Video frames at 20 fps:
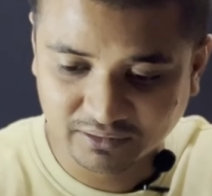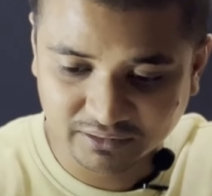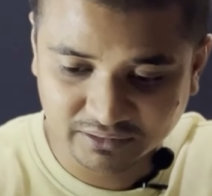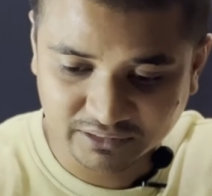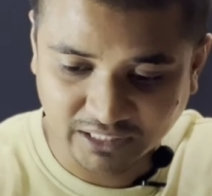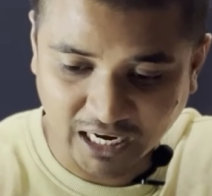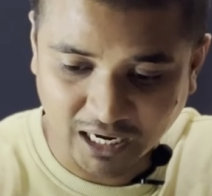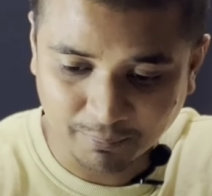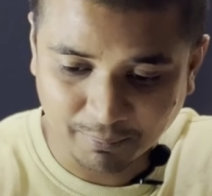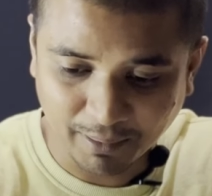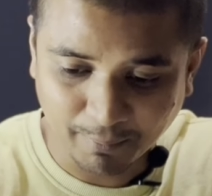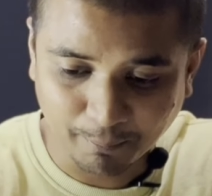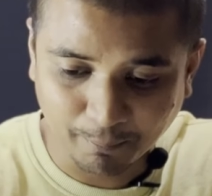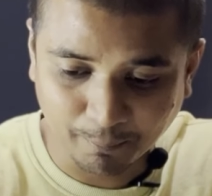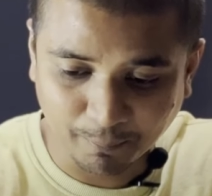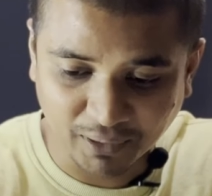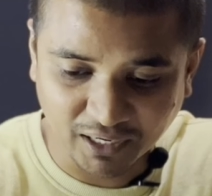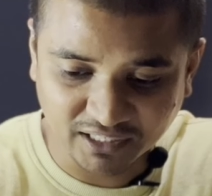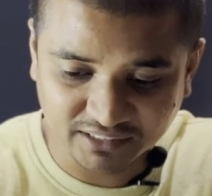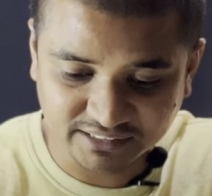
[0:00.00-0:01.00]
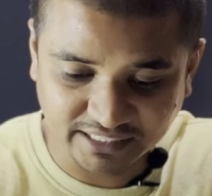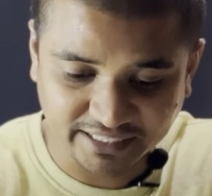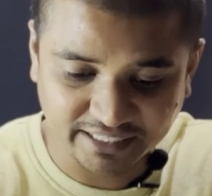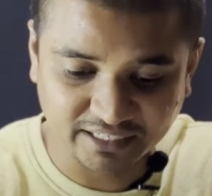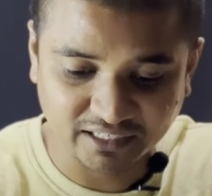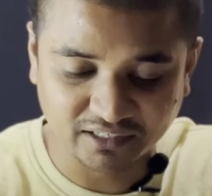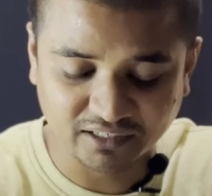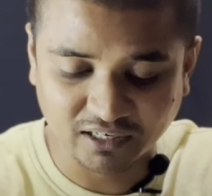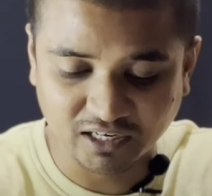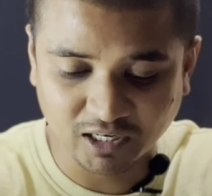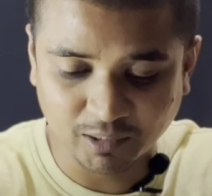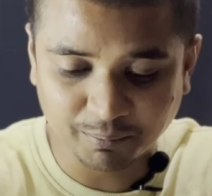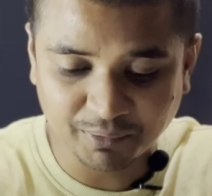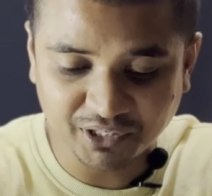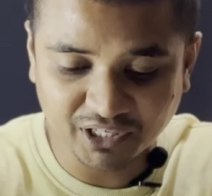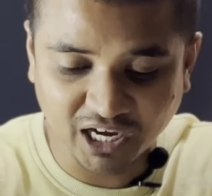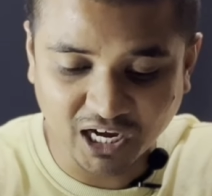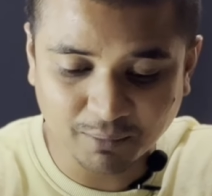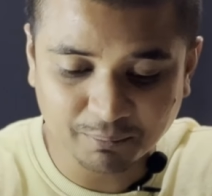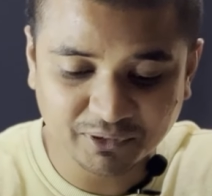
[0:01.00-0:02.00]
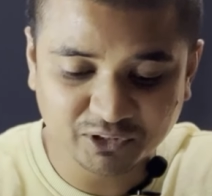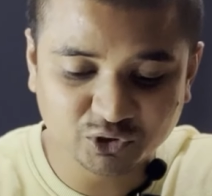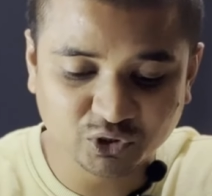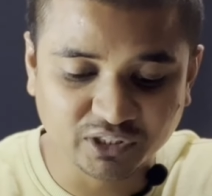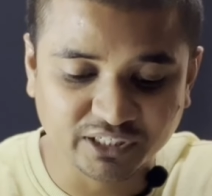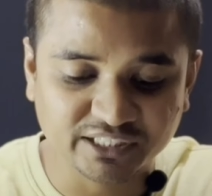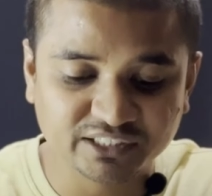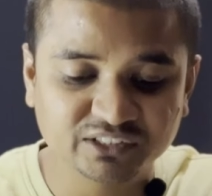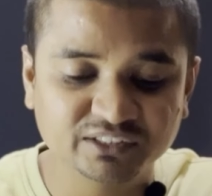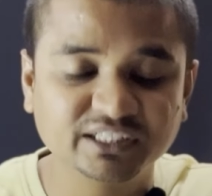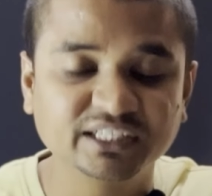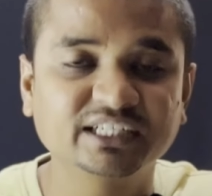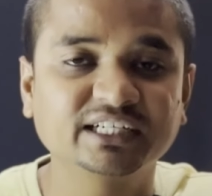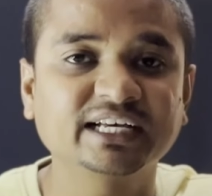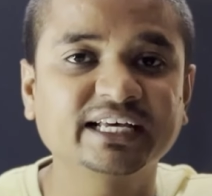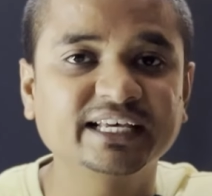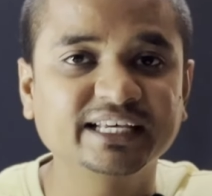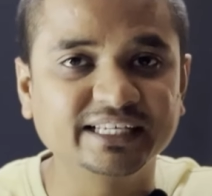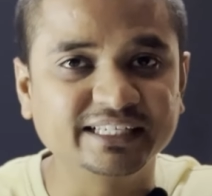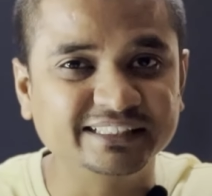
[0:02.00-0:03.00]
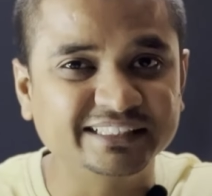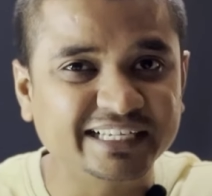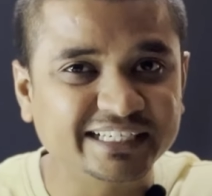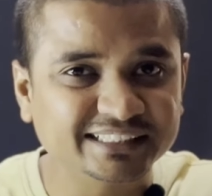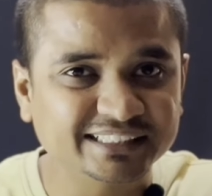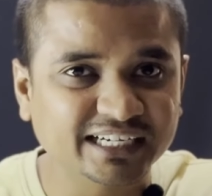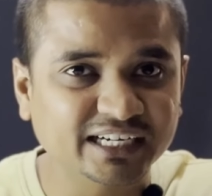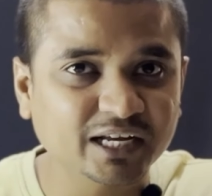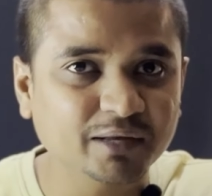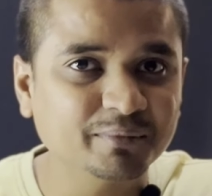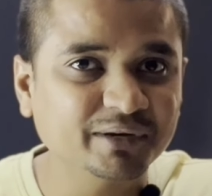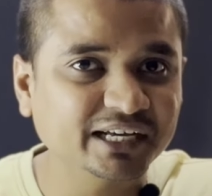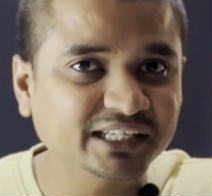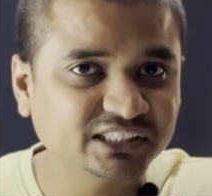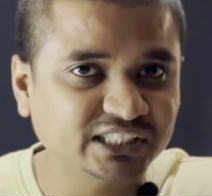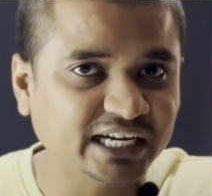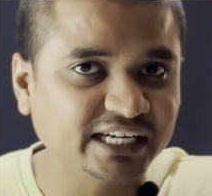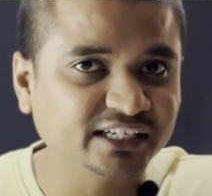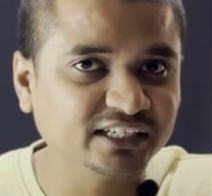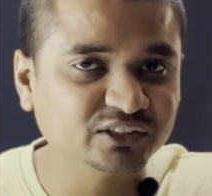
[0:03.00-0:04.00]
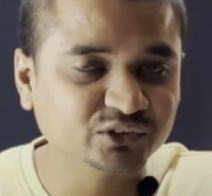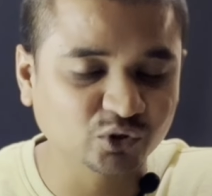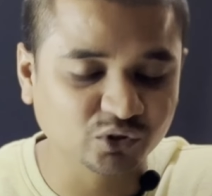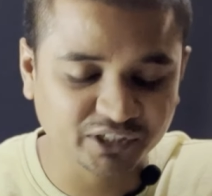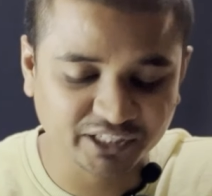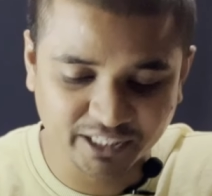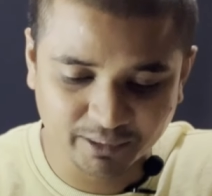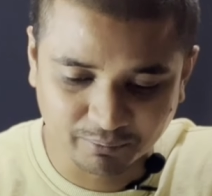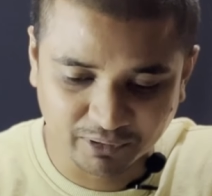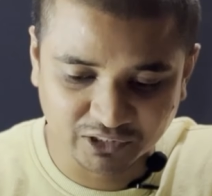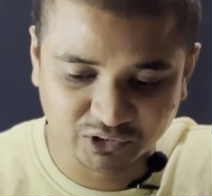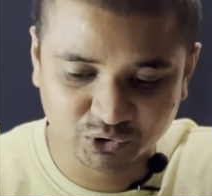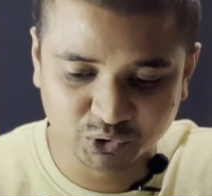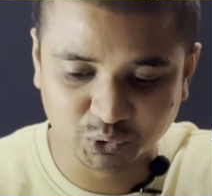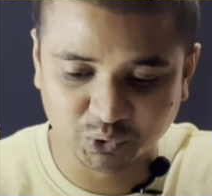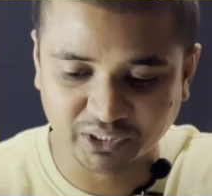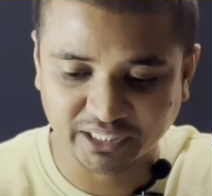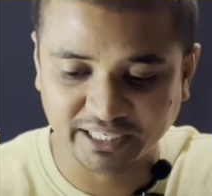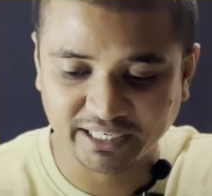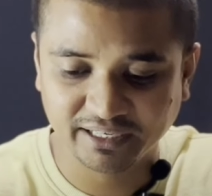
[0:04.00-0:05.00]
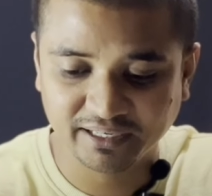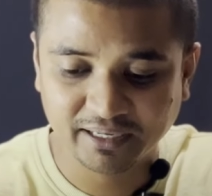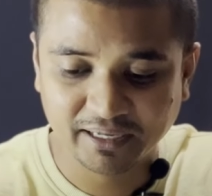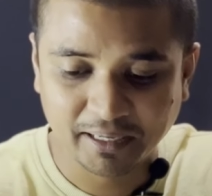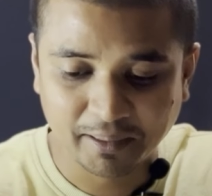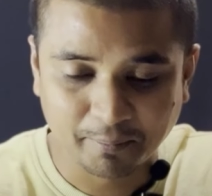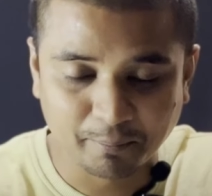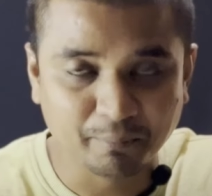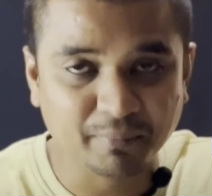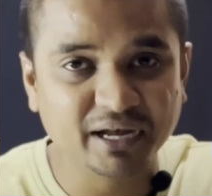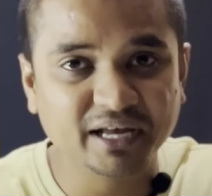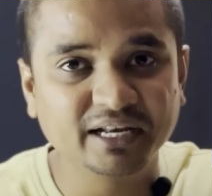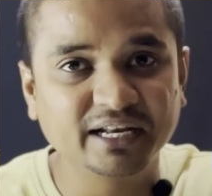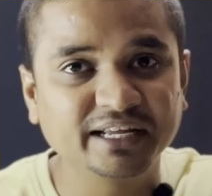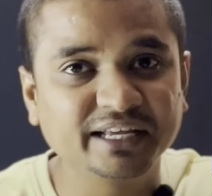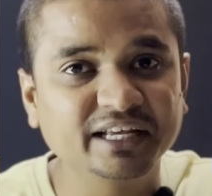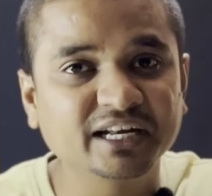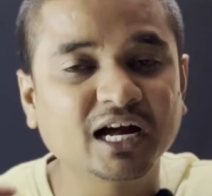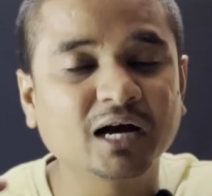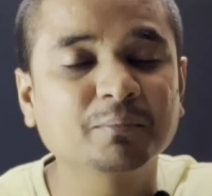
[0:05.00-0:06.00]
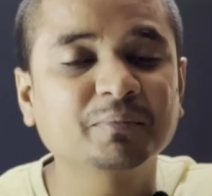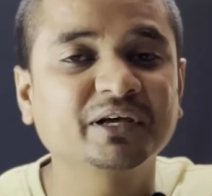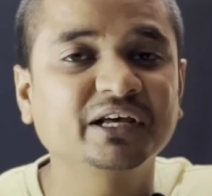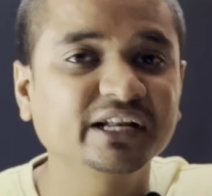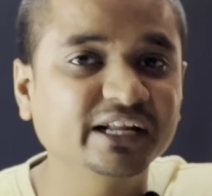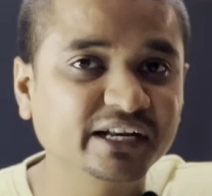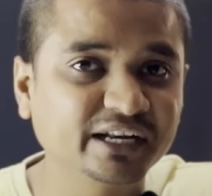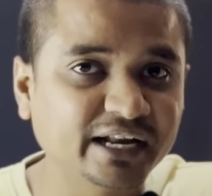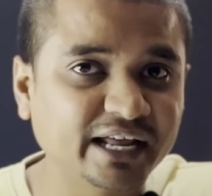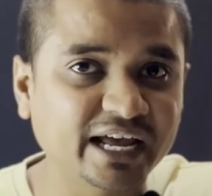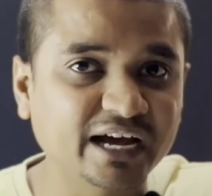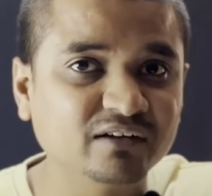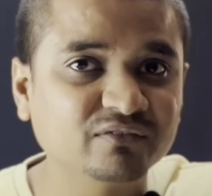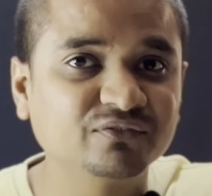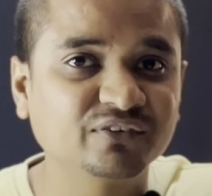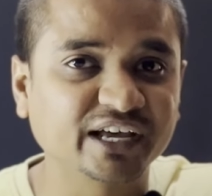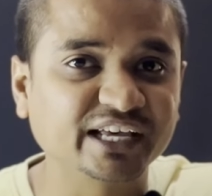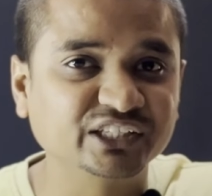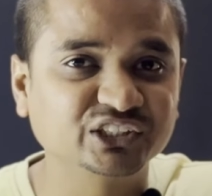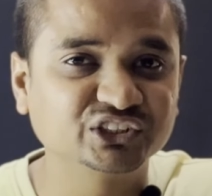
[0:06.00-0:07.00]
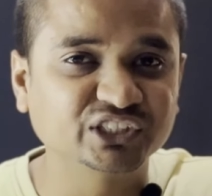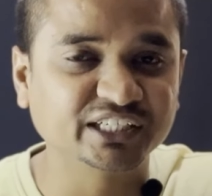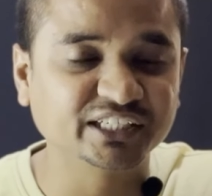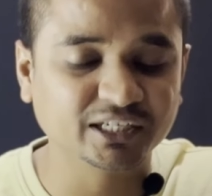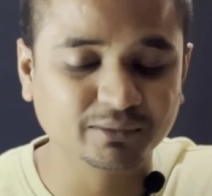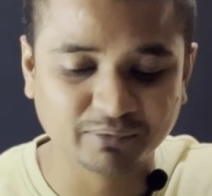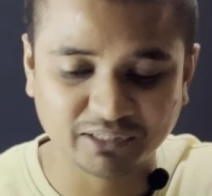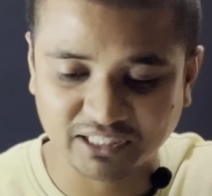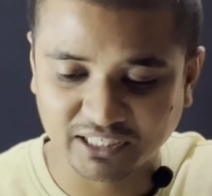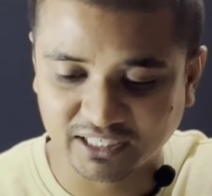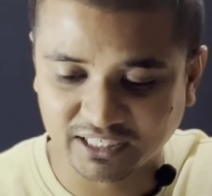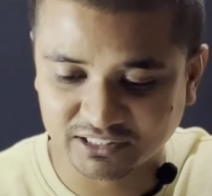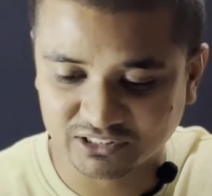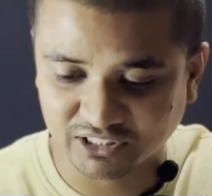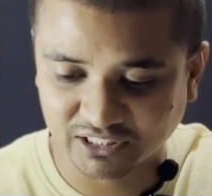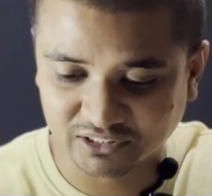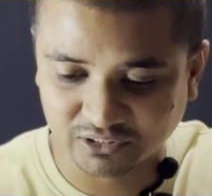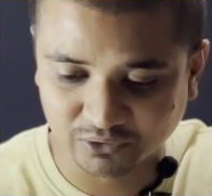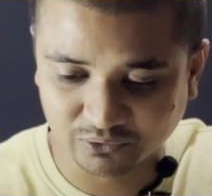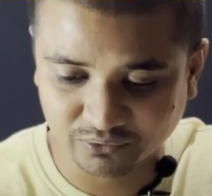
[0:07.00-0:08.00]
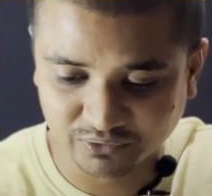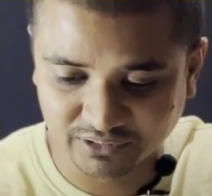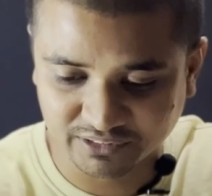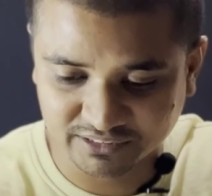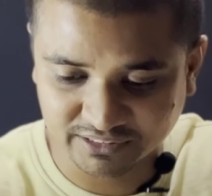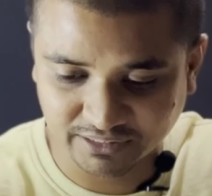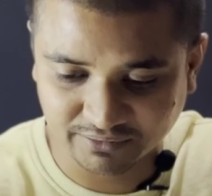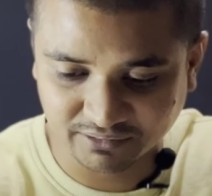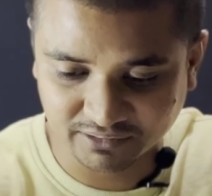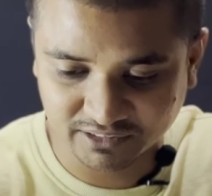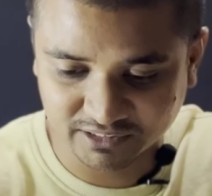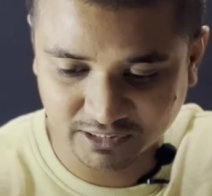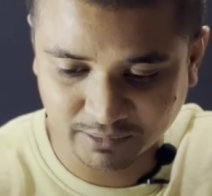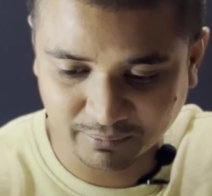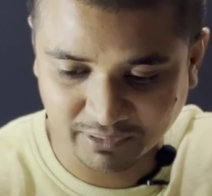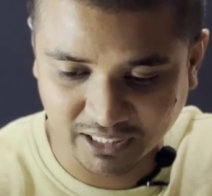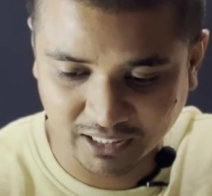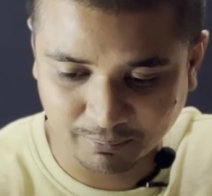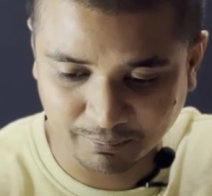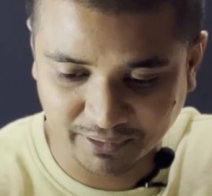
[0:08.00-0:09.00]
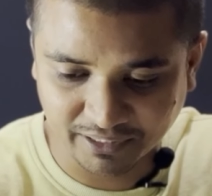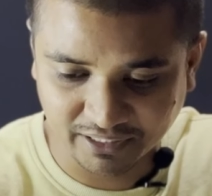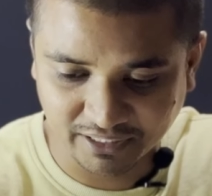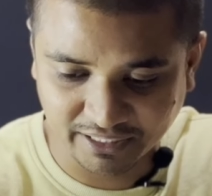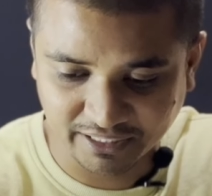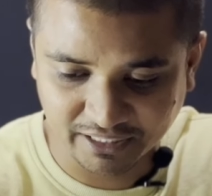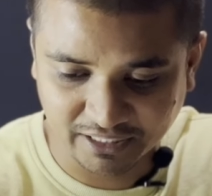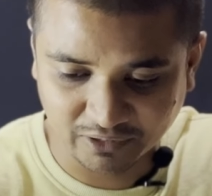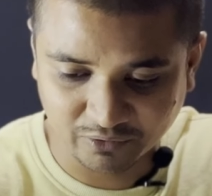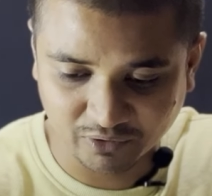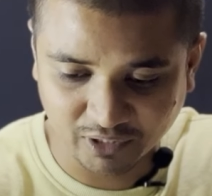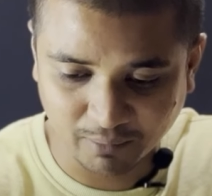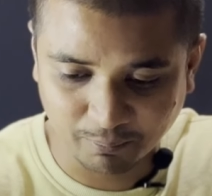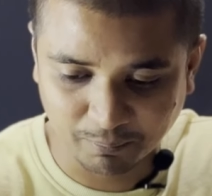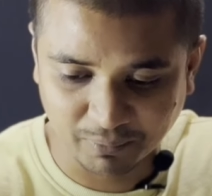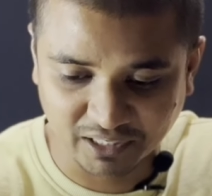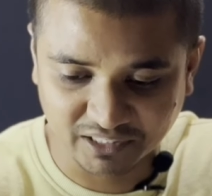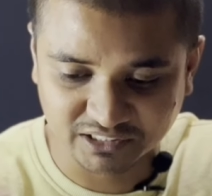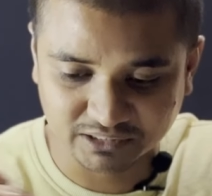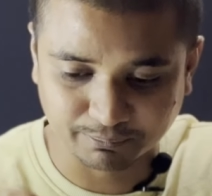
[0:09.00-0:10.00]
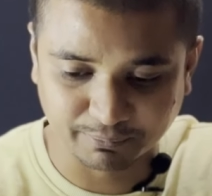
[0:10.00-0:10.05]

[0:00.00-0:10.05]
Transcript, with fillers: यहाँ पे प्लस आइकन अभी यहाँ पे जो लिस्ट दिख रही है ये सारे मेरे चैनल्स ऑलरेडी बन चुके हैं मैं लेकिन आपके लिए नया फ्रेश चैनल बनाना चाहता हूँ इसके वजह से मैं यहाँ पे क्लिक करूँगा प्लस